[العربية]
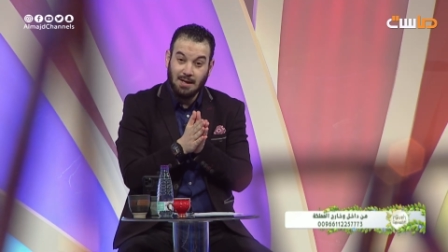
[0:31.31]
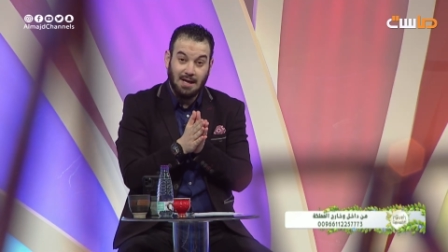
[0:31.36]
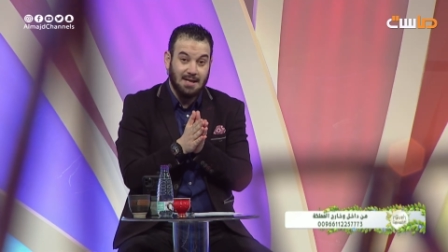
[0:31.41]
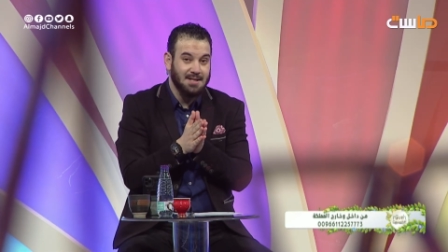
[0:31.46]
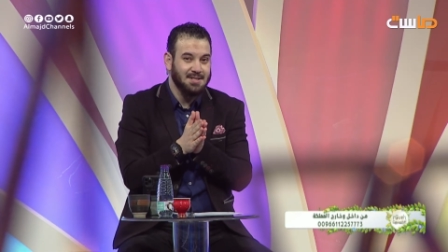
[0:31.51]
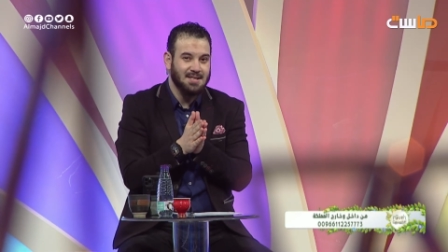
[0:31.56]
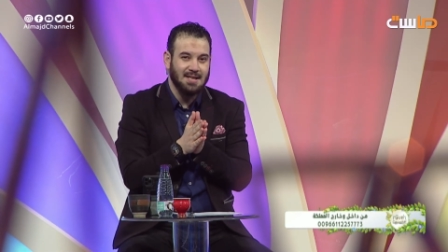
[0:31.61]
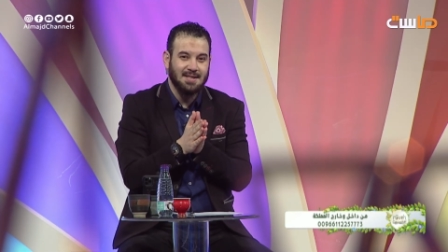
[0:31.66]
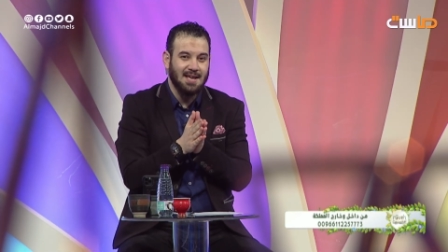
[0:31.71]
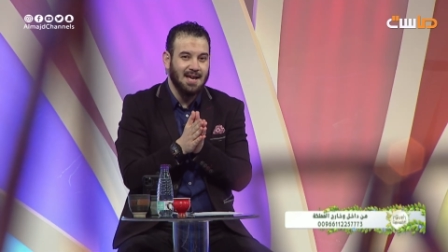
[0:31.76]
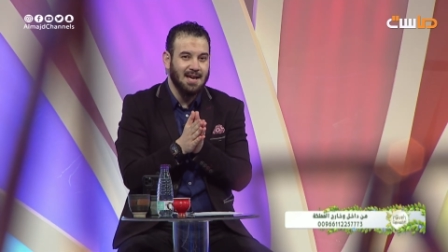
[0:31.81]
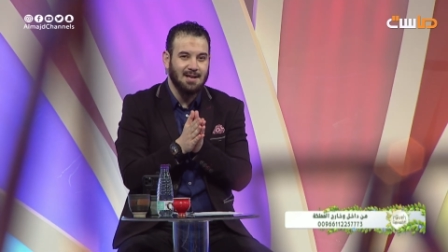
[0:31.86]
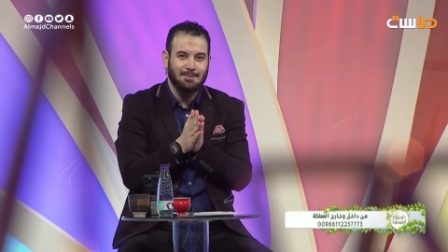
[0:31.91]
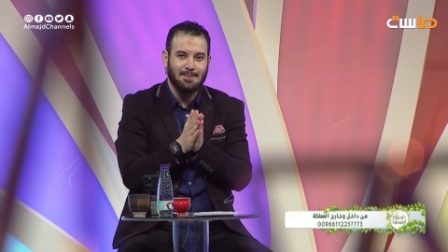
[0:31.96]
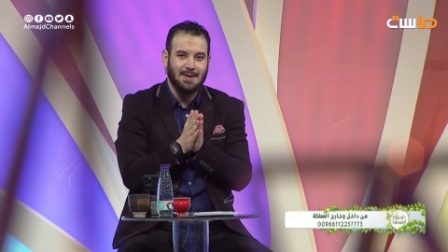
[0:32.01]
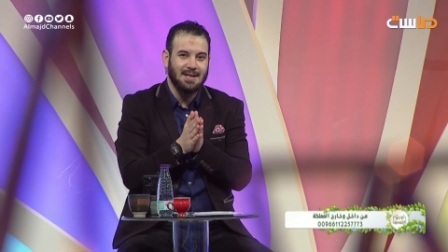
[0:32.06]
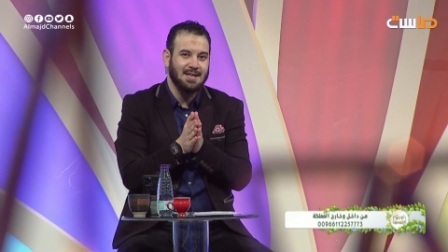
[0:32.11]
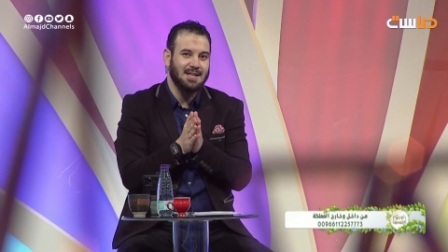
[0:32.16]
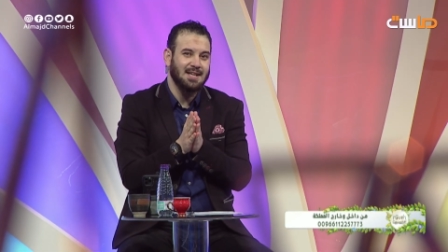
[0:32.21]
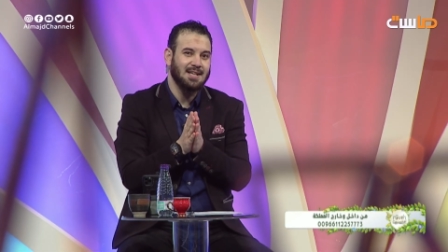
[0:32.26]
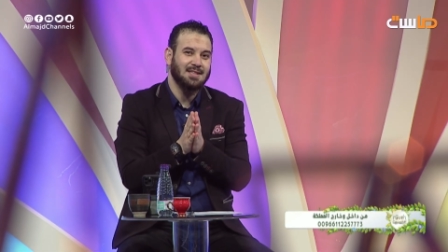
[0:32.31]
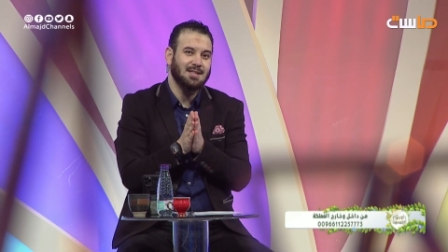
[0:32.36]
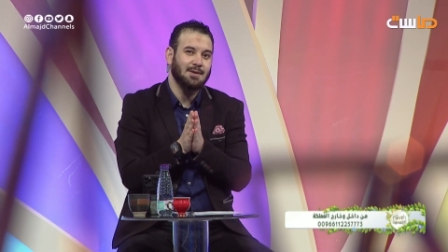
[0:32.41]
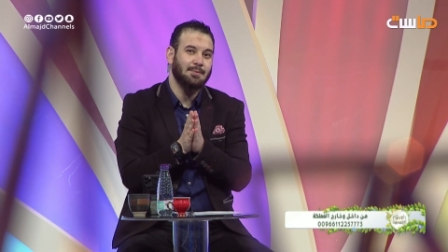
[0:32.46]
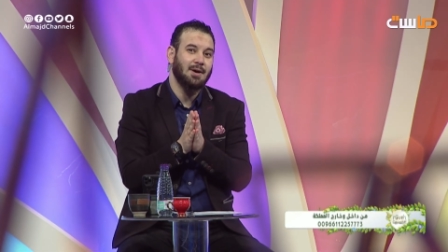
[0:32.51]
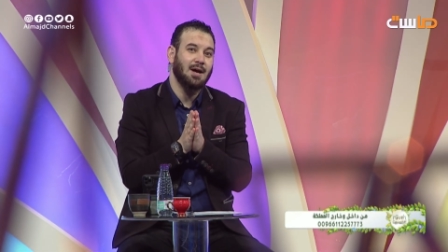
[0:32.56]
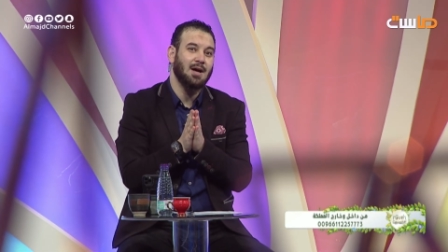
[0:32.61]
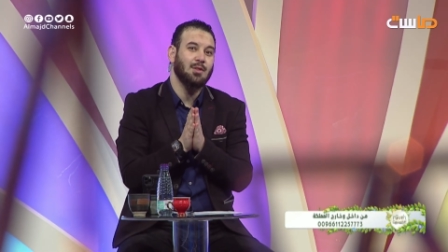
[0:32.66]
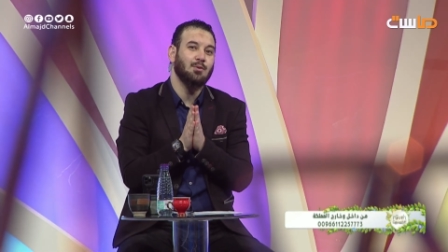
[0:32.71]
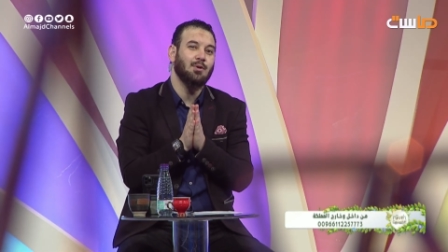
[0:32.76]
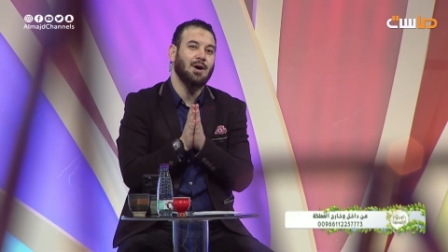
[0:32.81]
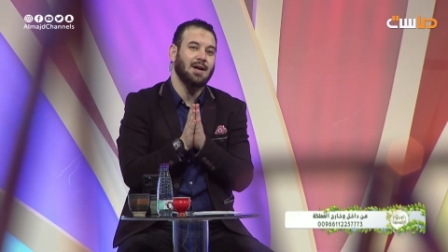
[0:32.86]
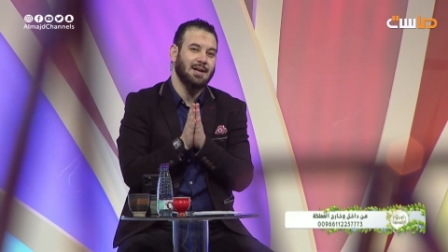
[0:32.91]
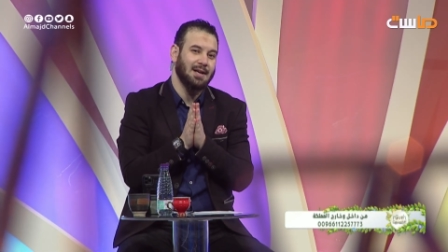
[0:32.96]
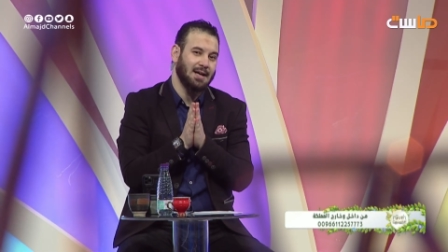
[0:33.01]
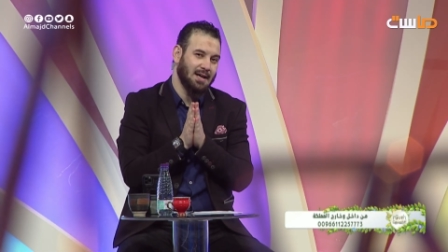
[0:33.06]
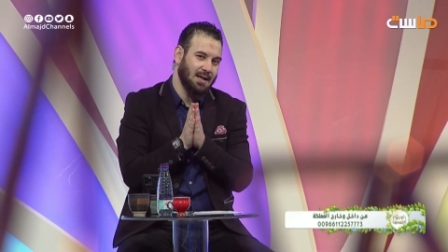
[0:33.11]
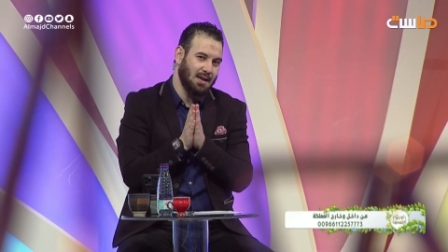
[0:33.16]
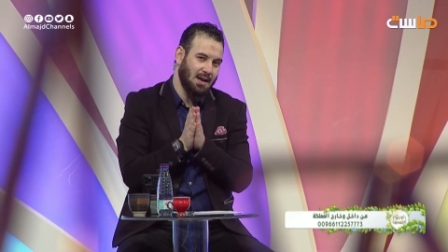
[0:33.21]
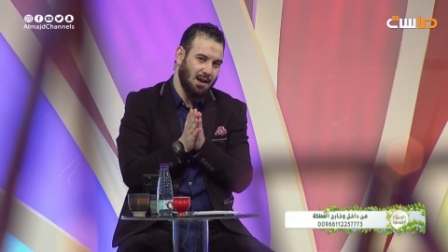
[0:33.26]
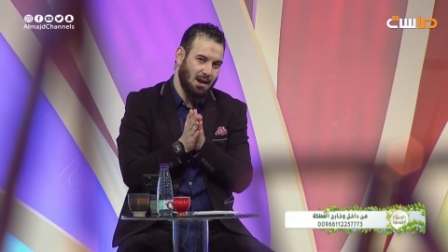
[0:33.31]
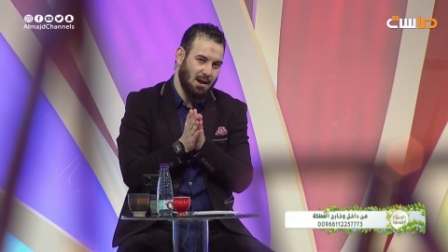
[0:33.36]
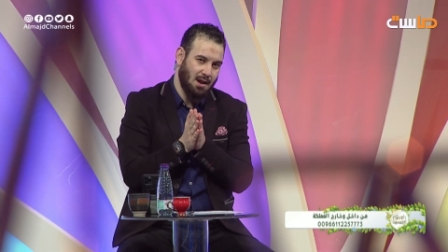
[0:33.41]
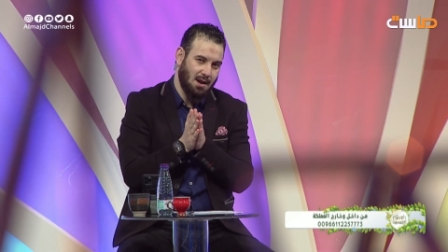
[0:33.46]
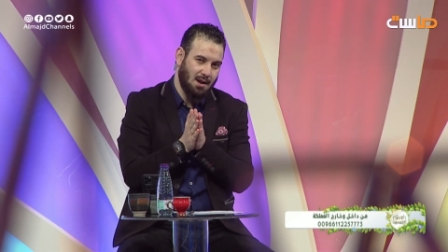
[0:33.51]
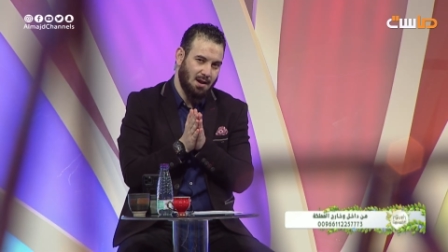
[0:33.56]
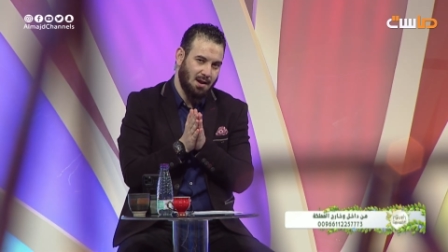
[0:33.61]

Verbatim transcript: ليس دائما هي تبحث عن حل